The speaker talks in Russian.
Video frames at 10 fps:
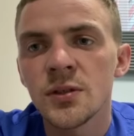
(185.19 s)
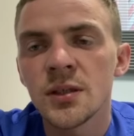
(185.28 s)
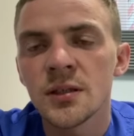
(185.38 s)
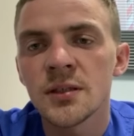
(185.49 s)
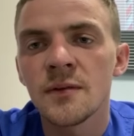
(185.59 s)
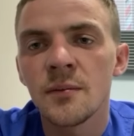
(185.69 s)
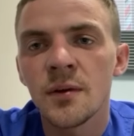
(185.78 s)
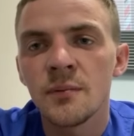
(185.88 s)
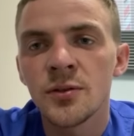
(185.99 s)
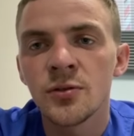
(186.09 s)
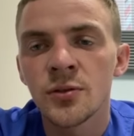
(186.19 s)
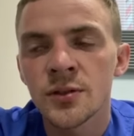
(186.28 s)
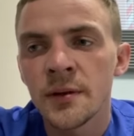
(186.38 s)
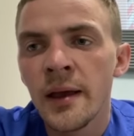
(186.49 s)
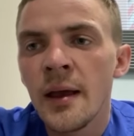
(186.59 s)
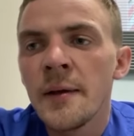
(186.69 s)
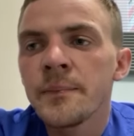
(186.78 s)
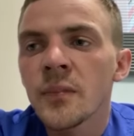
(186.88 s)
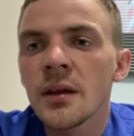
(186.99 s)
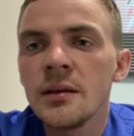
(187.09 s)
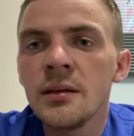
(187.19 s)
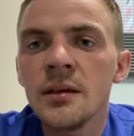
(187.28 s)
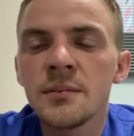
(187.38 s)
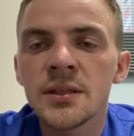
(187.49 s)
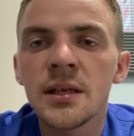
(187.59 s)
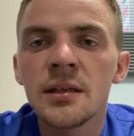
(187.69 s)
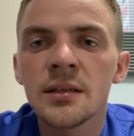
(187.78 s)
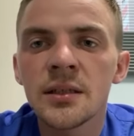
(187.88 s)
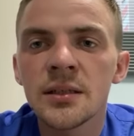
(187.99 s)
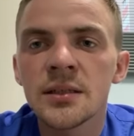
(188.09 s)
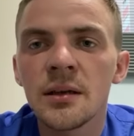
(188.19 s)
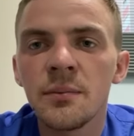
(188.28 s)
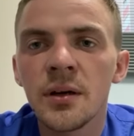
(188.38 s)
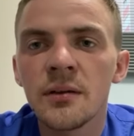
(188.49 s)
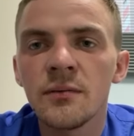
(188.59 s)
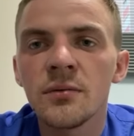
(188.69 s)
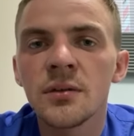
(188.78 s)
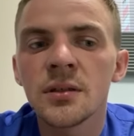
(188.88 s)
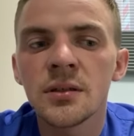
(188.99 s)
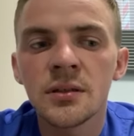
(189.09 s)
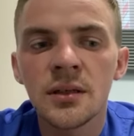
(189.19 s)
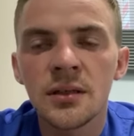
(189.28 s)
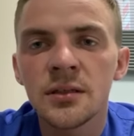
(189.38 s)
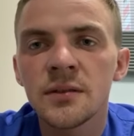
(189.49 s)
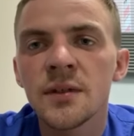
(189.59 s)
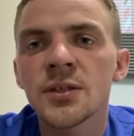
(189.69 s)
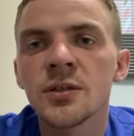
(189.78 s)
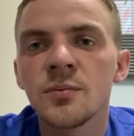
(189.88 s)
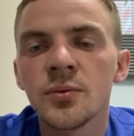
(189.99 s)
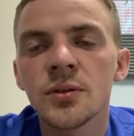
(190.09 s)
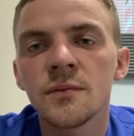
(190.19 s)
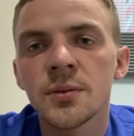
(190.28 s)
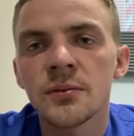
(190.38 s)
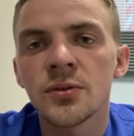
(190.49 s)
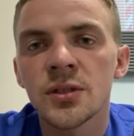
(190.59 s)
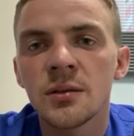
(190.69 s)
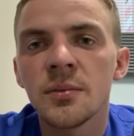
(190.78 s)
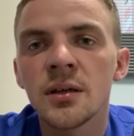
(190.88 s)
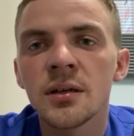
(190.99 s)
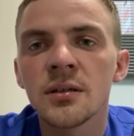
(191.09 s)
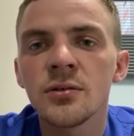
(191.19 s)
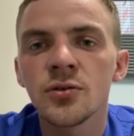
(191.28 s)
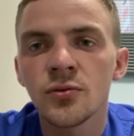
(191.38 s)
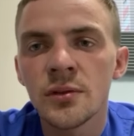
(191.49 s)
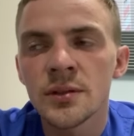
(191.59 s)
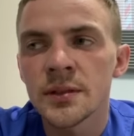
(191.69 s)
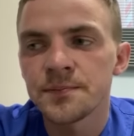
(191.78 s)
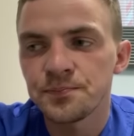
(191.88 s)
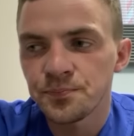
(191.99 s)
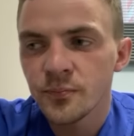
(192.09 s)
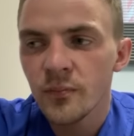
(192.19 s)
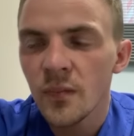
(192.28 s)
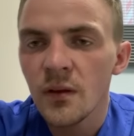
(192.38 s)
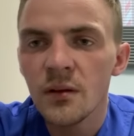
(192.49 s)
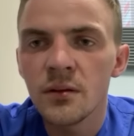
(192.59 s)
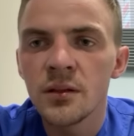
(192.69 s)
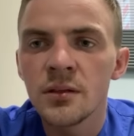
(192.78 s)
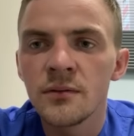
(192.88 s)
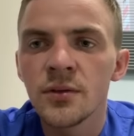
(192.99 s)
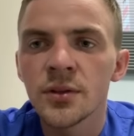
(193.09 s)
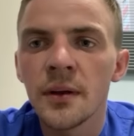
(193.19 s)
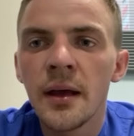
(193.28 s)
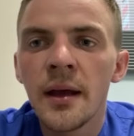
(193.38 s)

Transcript: так называемого бобезиоза. И обязательно тест на парву – это один из важных пунктов, потому что собака с улицы. А, вот.